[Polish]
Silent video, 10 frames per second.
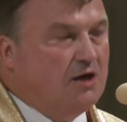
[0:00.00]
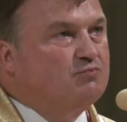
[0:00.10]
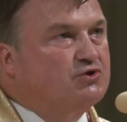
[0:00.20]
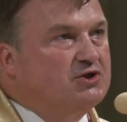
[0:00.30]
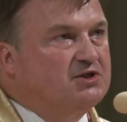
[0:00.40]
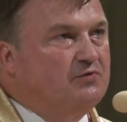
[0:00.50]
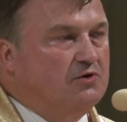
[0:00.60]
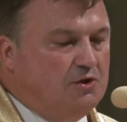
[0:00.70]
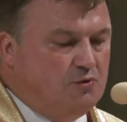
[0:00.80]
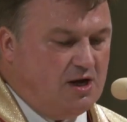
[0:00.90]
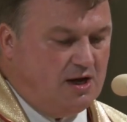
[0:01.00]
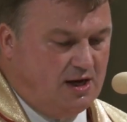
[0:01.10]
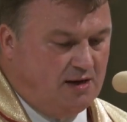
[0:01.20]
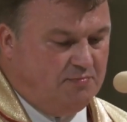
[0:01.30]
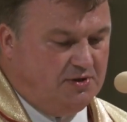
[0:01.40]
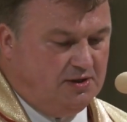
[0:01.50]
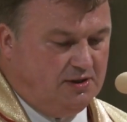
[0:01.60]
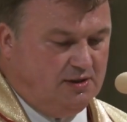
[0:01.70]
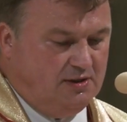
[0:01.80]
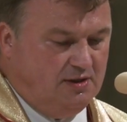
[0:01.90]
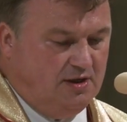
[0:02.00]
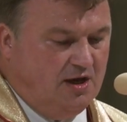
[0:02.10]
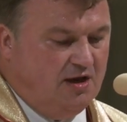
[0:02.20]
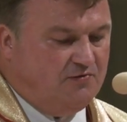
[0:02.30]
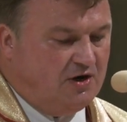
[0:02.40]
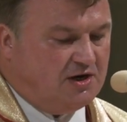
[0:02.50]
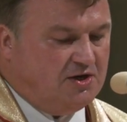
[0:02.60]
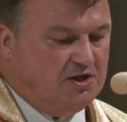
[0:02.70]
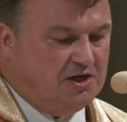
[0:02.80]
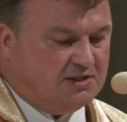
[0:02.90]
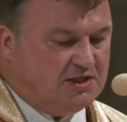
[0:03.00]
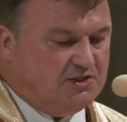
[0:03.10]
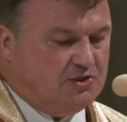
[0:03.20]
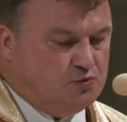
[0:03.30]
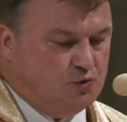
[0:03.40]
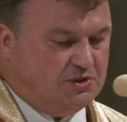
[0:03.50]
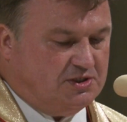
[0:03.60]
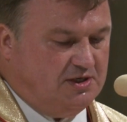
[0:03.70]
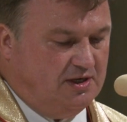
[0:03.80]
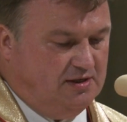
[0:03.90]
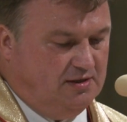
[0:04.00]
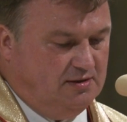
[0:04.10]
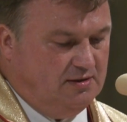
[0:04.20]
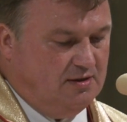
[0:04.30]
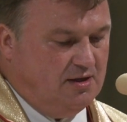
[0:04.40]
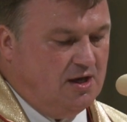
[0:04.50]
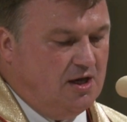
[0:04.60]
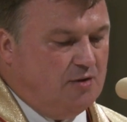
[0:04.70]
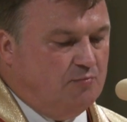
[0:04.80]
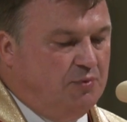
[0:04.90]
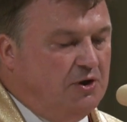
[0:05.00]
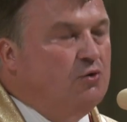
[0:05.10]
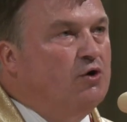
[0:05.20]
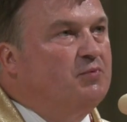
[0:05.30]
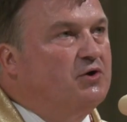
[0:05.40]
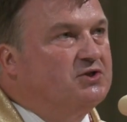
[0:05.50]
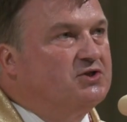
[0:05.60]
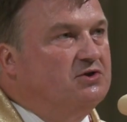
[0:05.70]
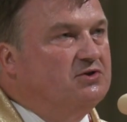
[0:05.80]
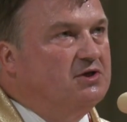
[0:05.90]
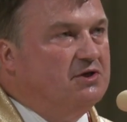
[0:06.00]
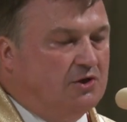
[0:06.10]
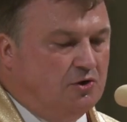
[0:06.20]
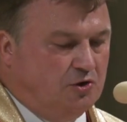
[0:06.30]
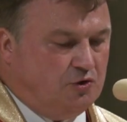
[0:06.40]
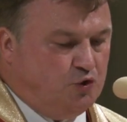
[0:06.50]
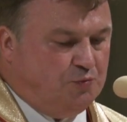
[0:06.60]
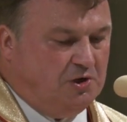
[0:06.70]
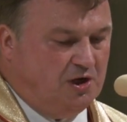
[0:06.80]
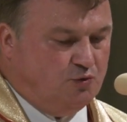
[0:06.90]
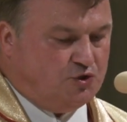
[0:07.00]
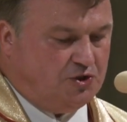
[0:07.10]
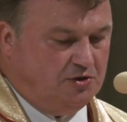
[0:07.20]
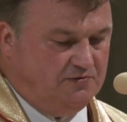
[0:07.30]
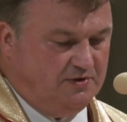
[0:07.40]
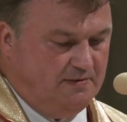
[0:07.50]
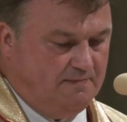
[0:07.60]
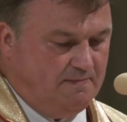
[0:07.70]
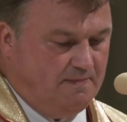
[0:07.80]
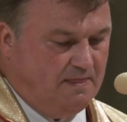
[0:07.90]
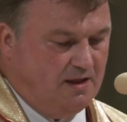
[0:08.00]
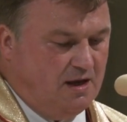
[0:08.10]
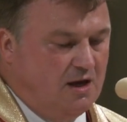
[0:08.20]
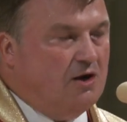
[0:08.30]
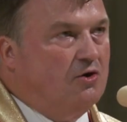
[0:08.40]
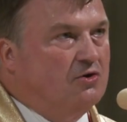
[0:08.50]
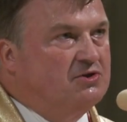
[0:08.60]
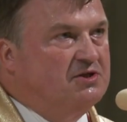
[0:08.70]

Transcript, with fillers: przyzwoliła, aby w archidiecezji łódzkiej był obchodzony rok jubileuszowy – od